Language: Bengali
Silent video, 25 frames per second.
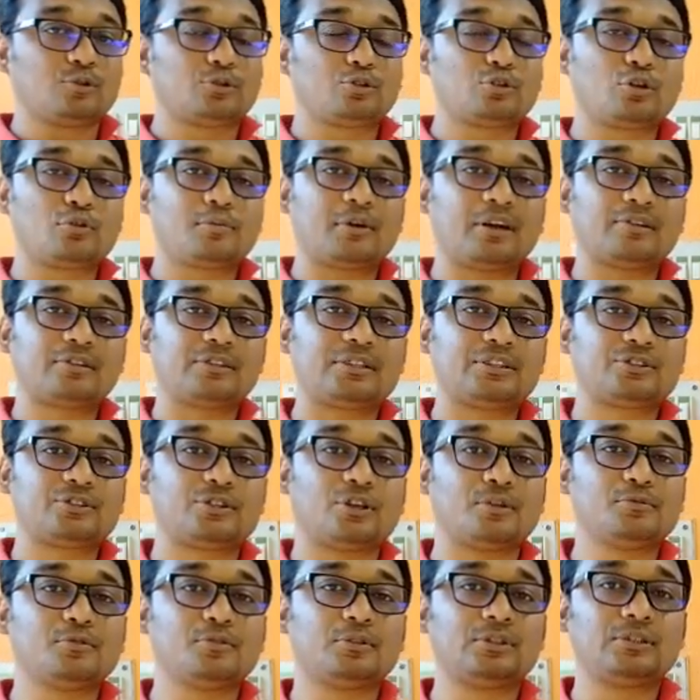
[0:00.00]
উত্তর ভারতের
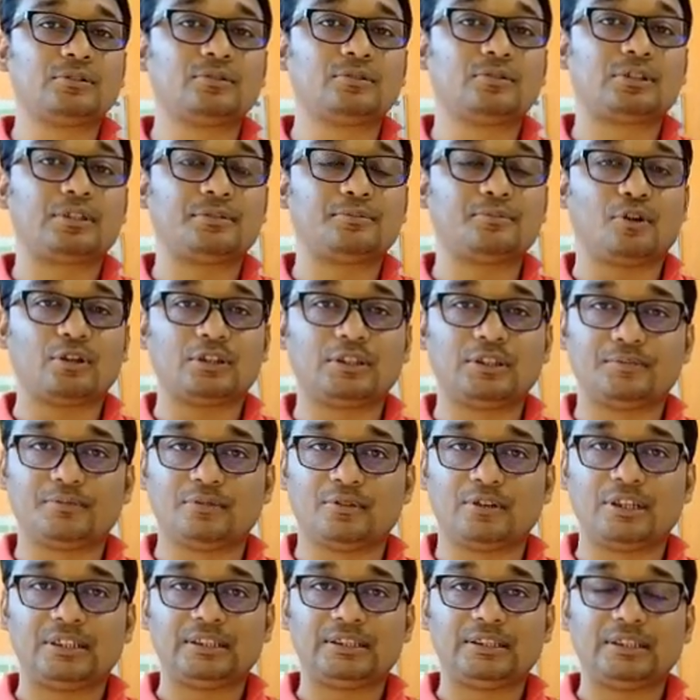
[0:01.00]
সব নদীগুলোতে বদ্বীপ
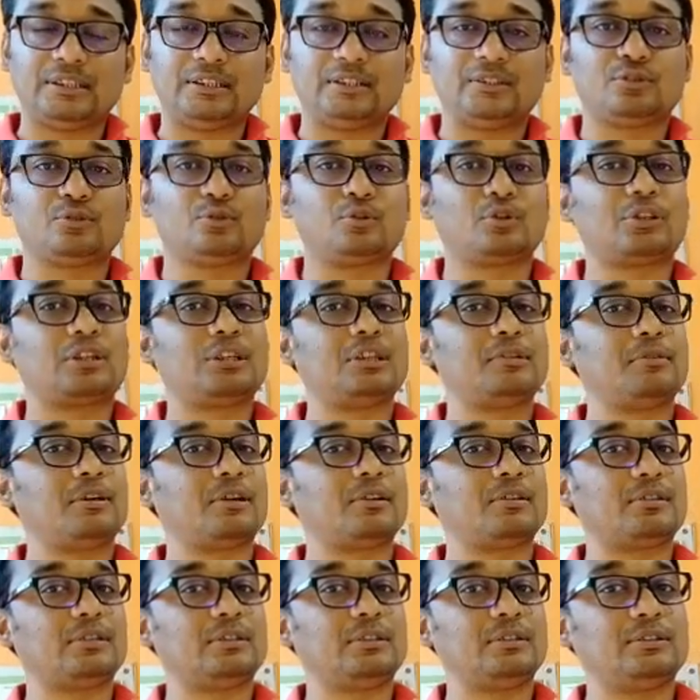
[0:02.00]
রয়েছে দক্ষিণ
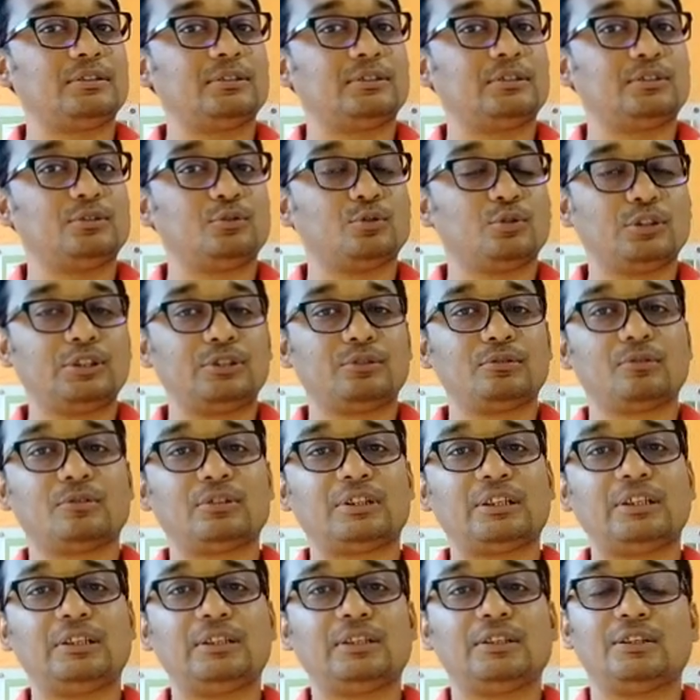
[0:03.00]
ভারতের
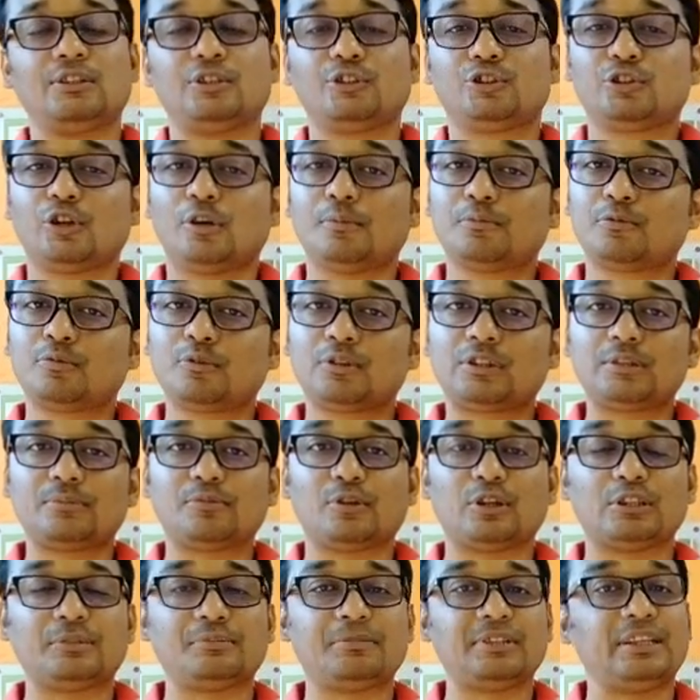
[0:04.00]
নদীগুলোতে সবগুলোতে
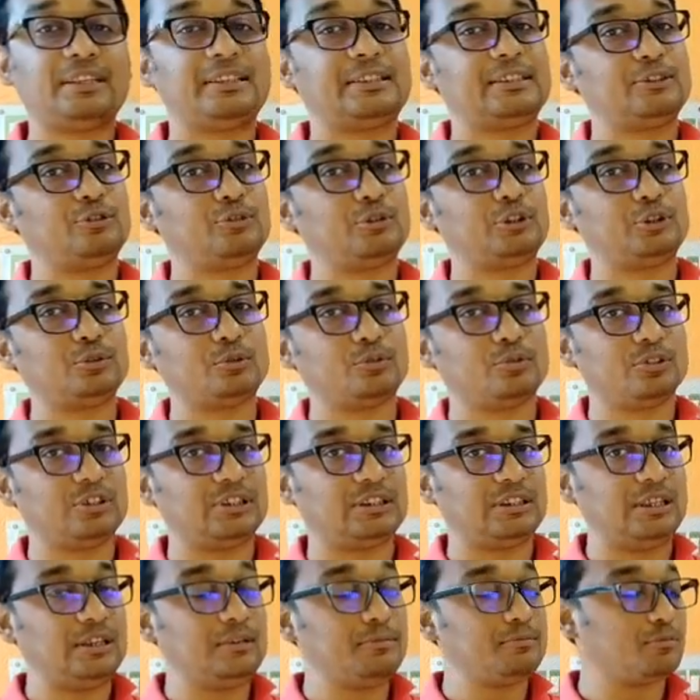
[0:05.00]
বদ্বীপ নেই কিছু কিছু
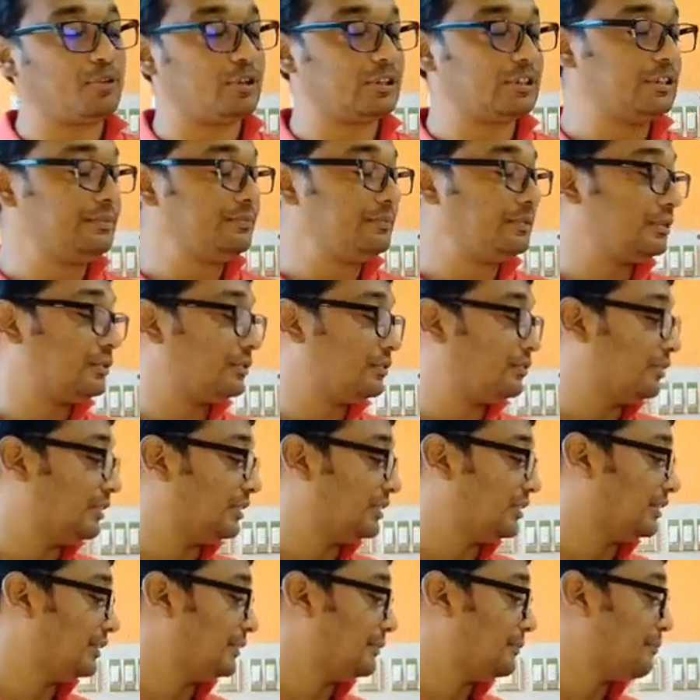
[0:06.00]
নদীতে বদ্বীপ
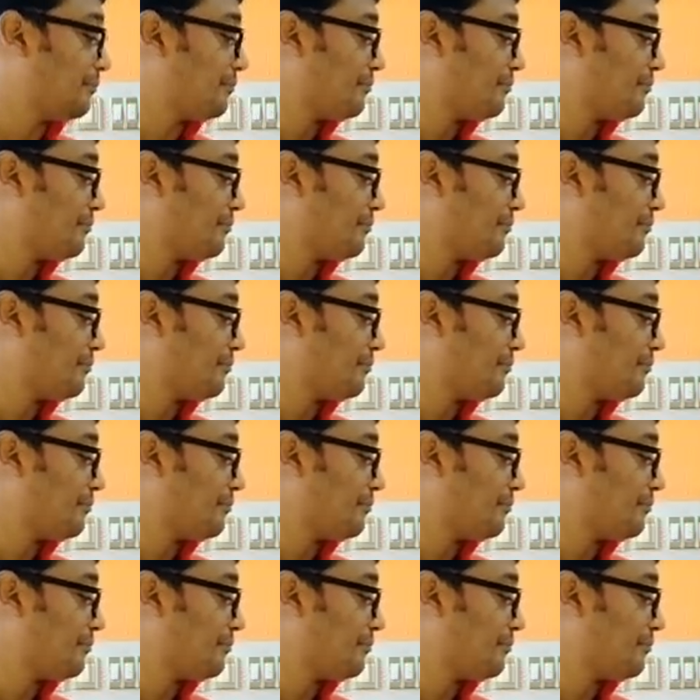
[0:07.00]
রয়েছে